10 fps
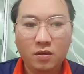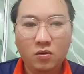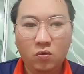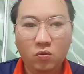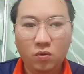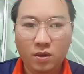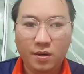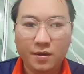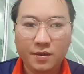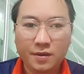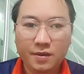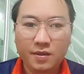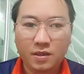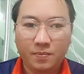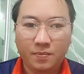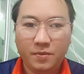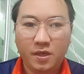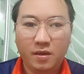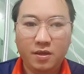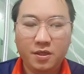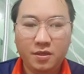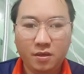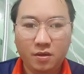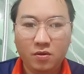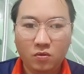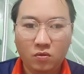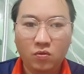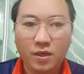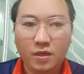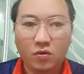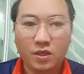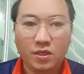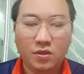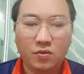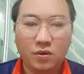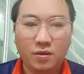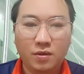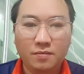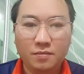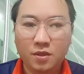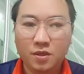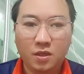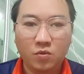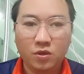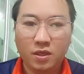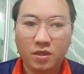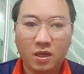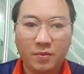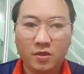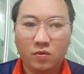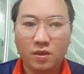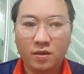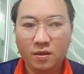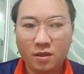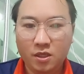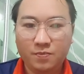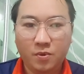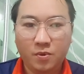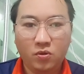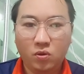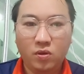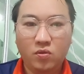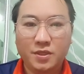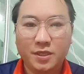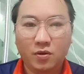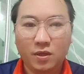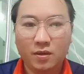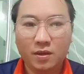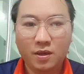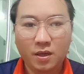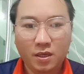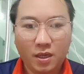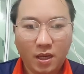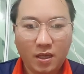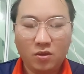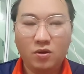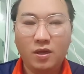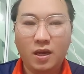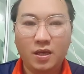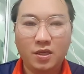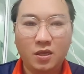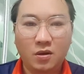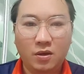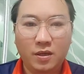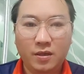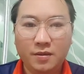hu ở chập điện là gì nhau cú nhà được là tờ sáu tuổi nếu chẳng một chẳng cha với chồng thế nên chỉ bao tuổi giờ tuổi chỉ tàu thế nên hai dạng đó đây hai dạng chỉ lọ thế